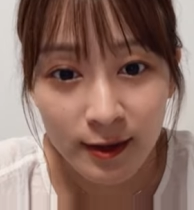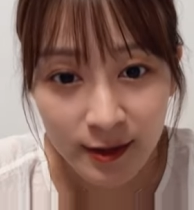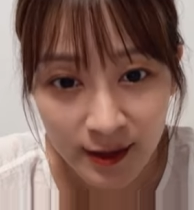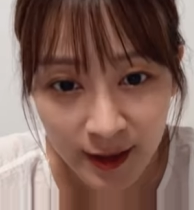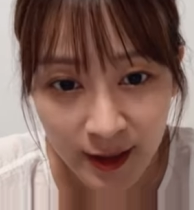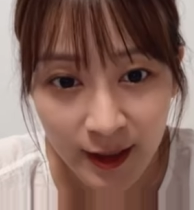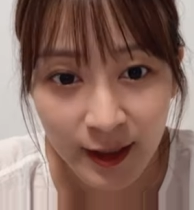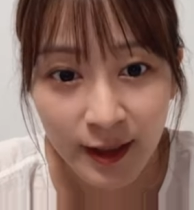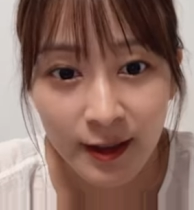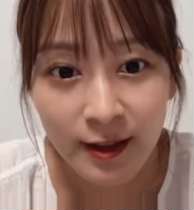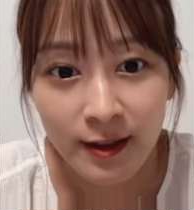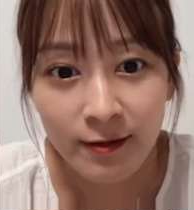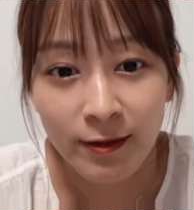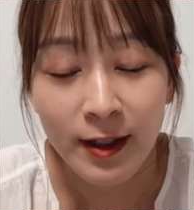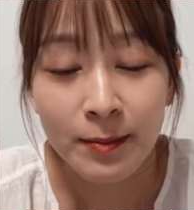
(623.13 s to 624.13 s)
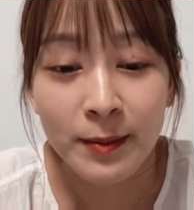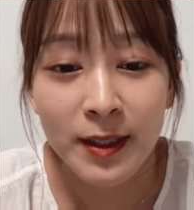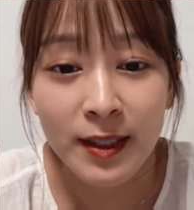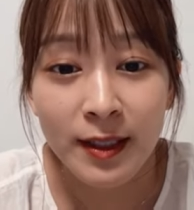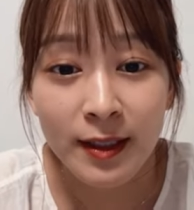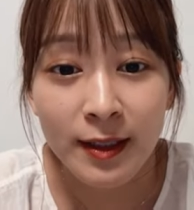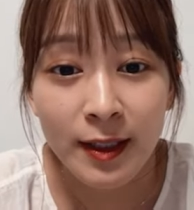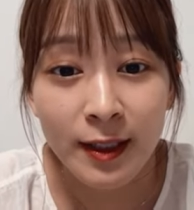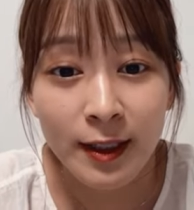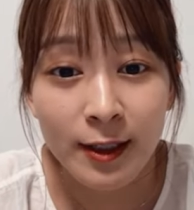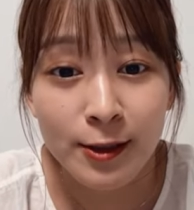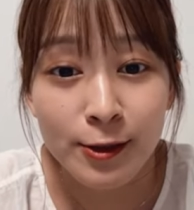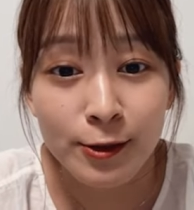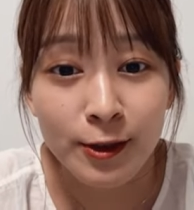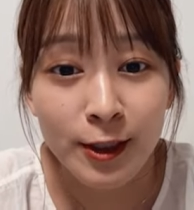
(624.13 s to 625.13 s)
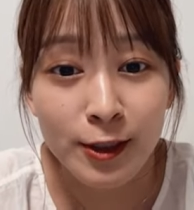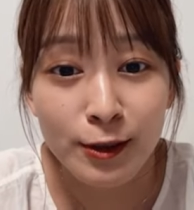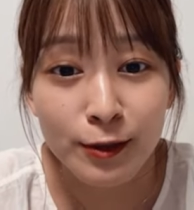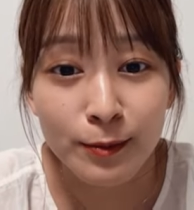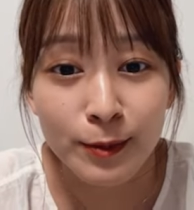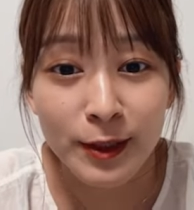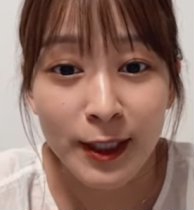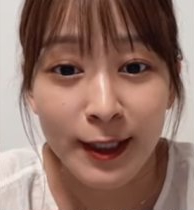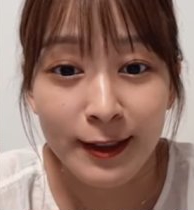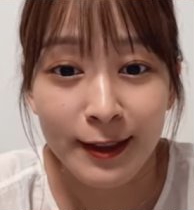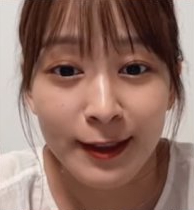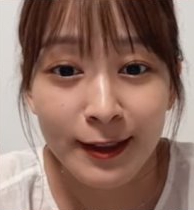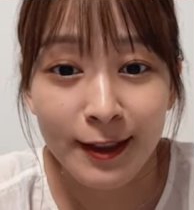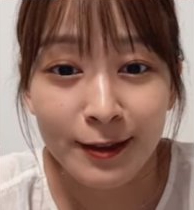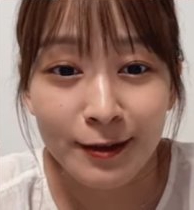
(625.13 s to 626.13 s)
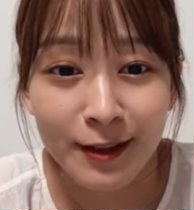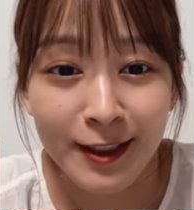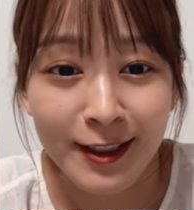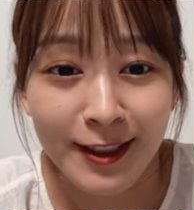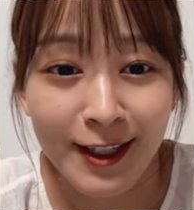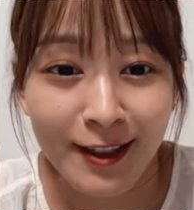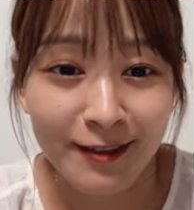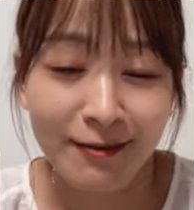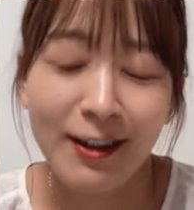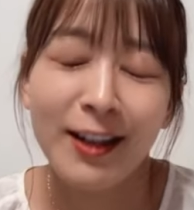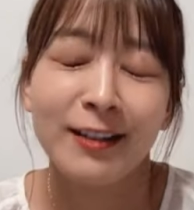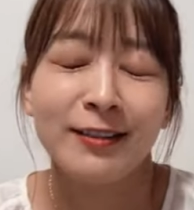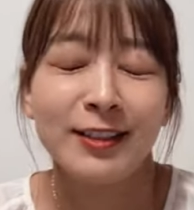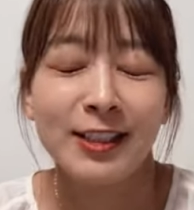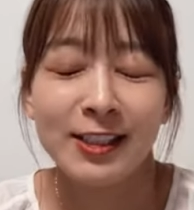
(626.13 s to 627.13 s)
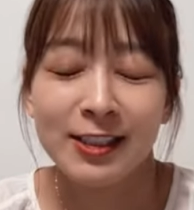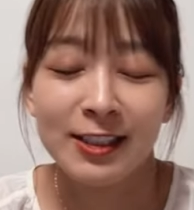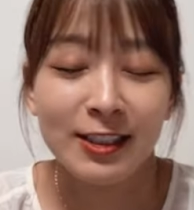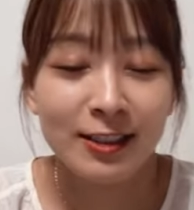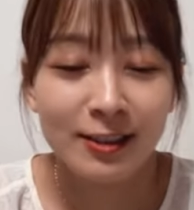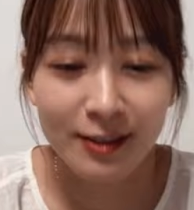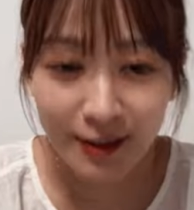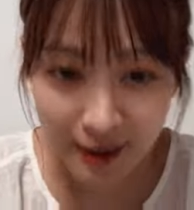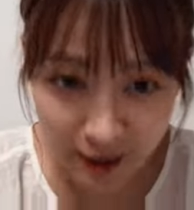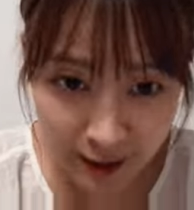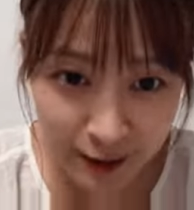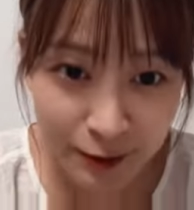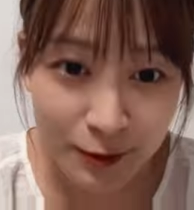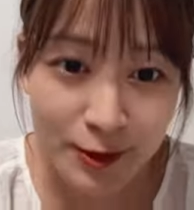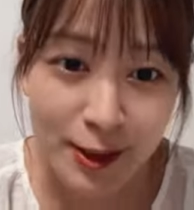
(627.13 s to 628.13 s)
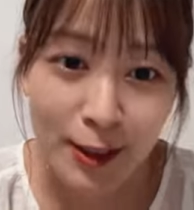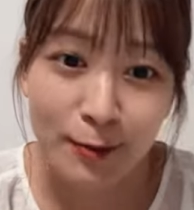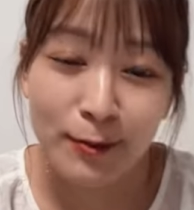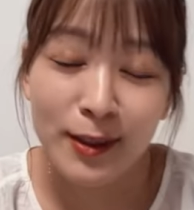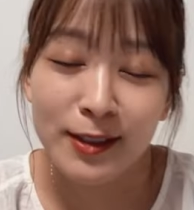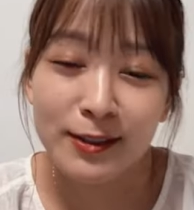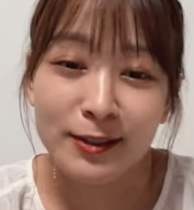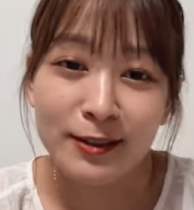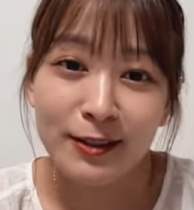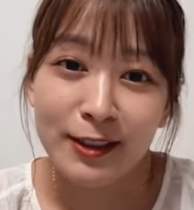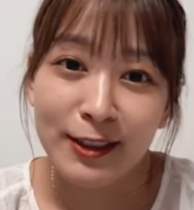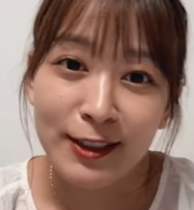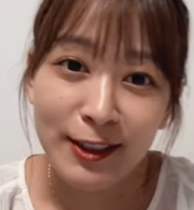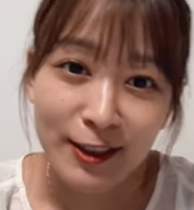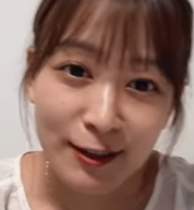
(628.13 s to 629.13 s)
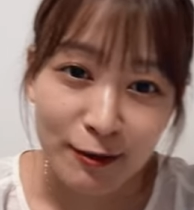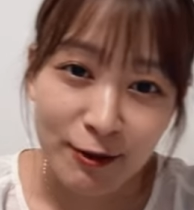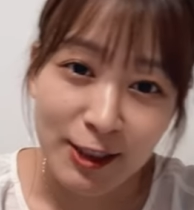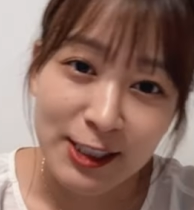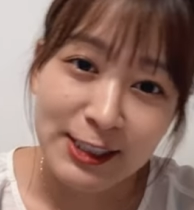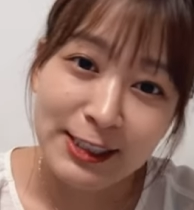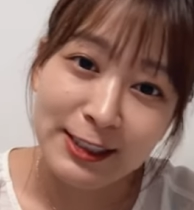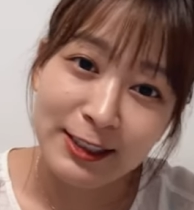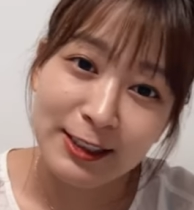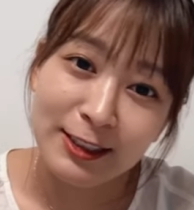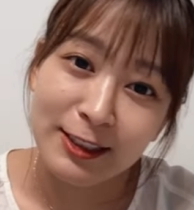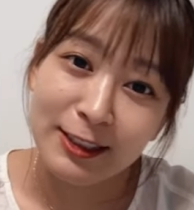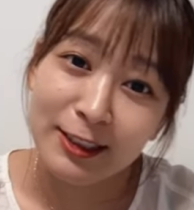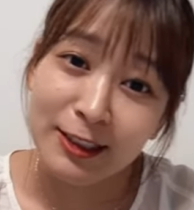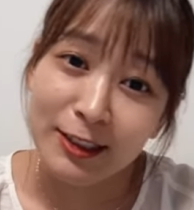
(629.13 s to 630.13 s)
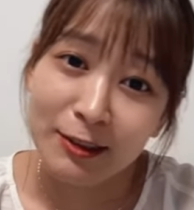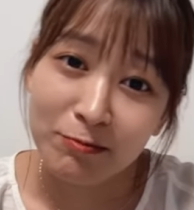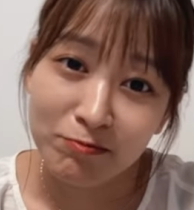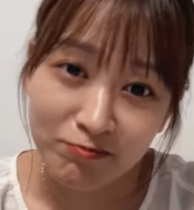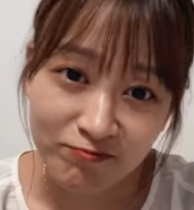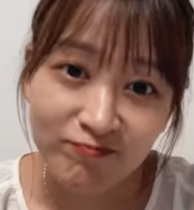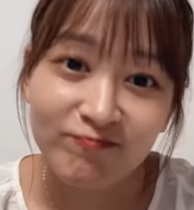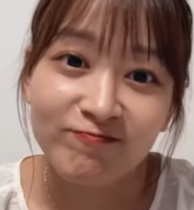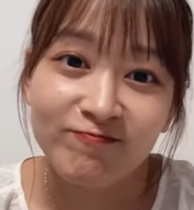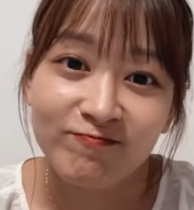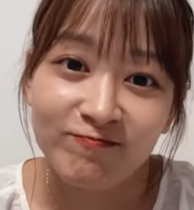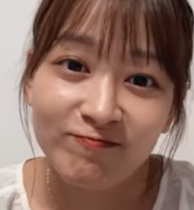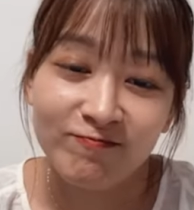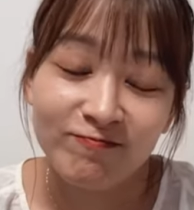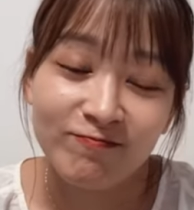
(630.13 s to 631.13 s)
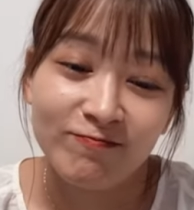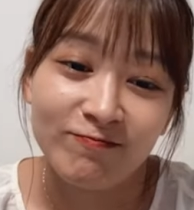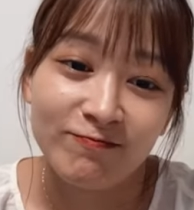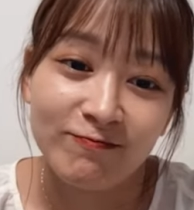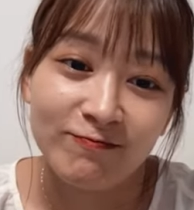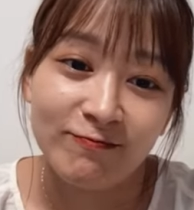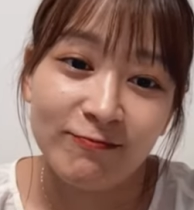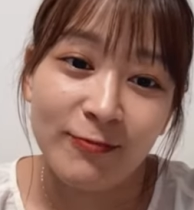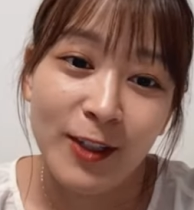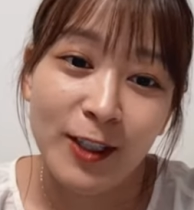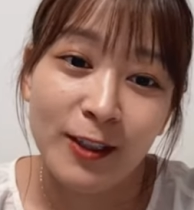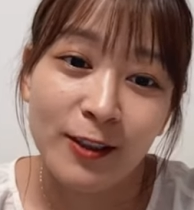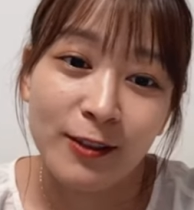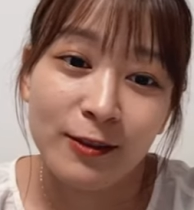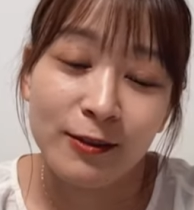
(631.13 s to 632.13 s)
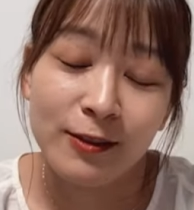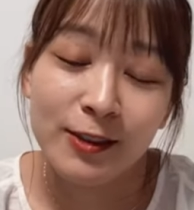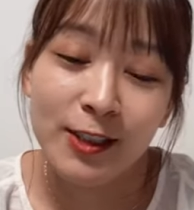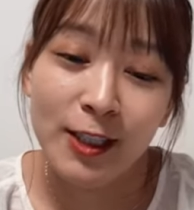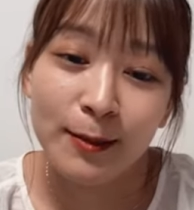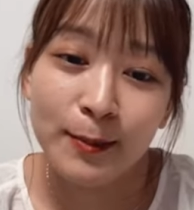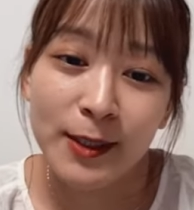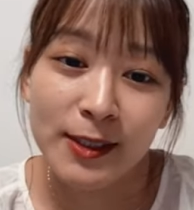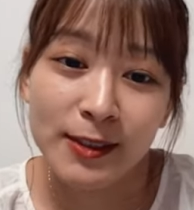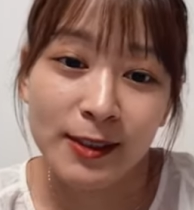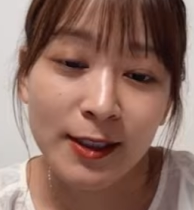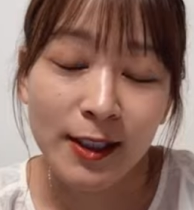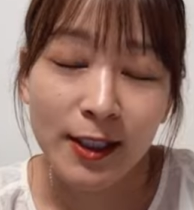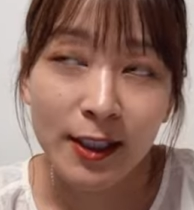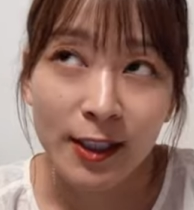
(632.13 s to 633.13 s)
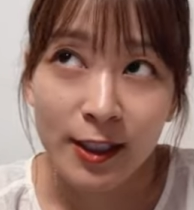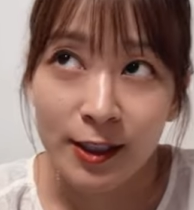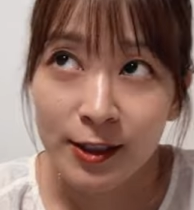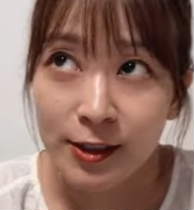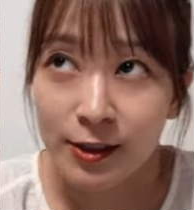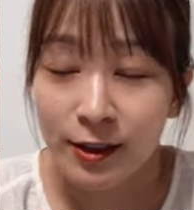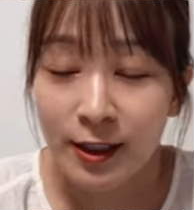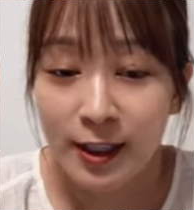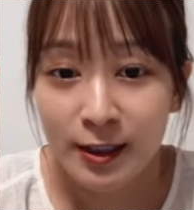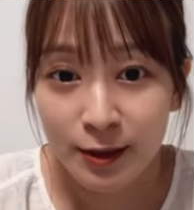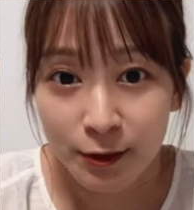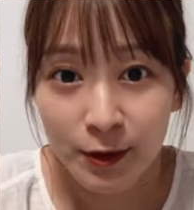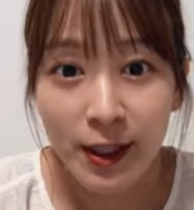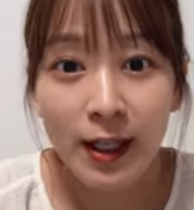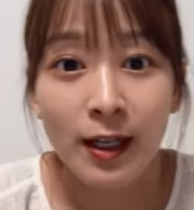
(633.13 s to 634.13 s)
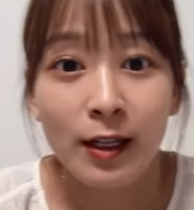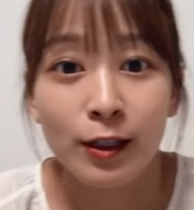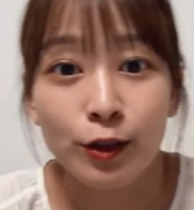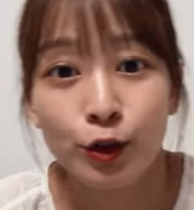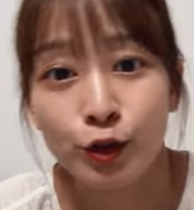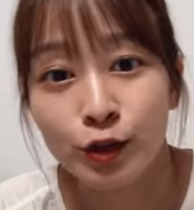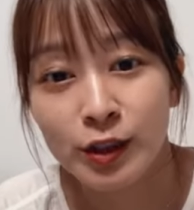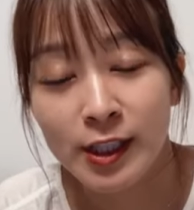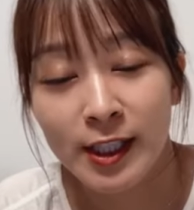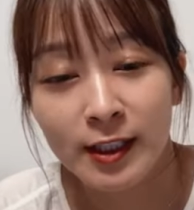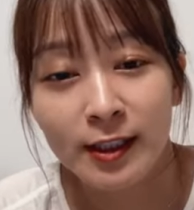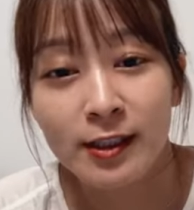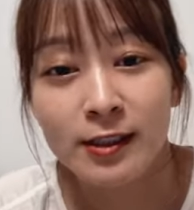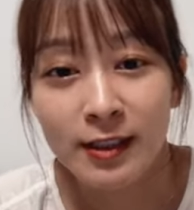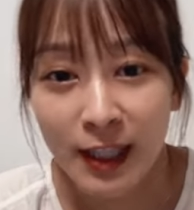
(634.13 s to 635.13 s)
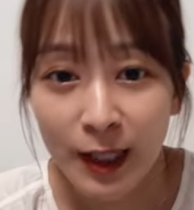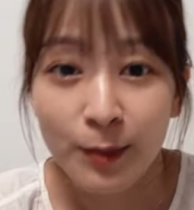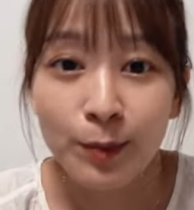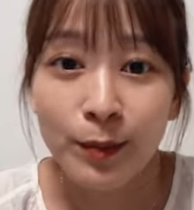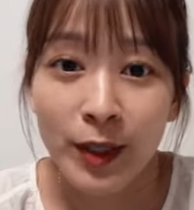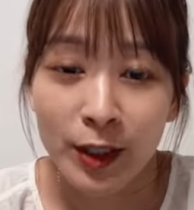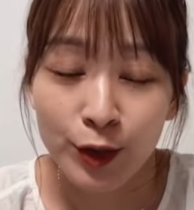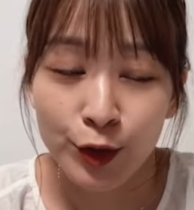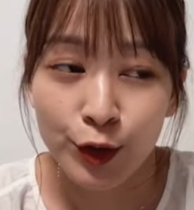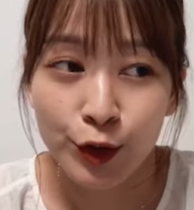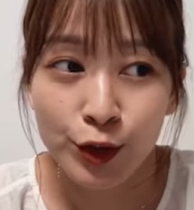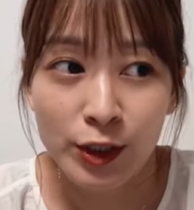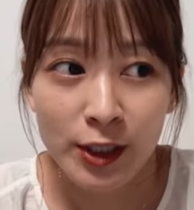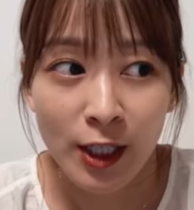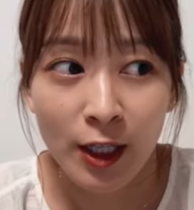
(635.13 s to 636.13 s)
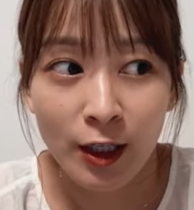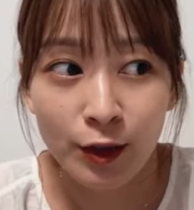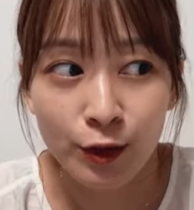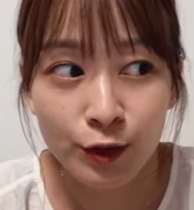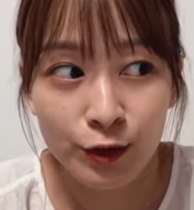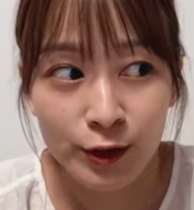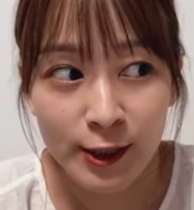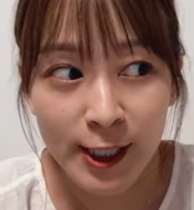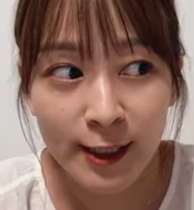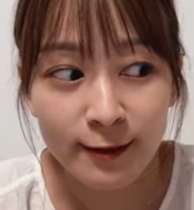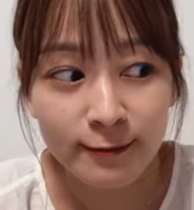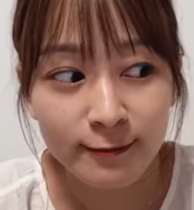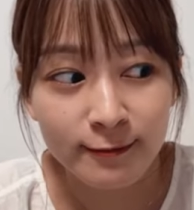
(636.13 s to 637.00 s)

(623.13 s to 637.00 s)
ぜひファンミ行けないから10月の舞台になんとか行きたいわ嬉しいですありがとうございます嬉しいありがとうございます10月はうんちゃんですねバックトゥーザうんちゃん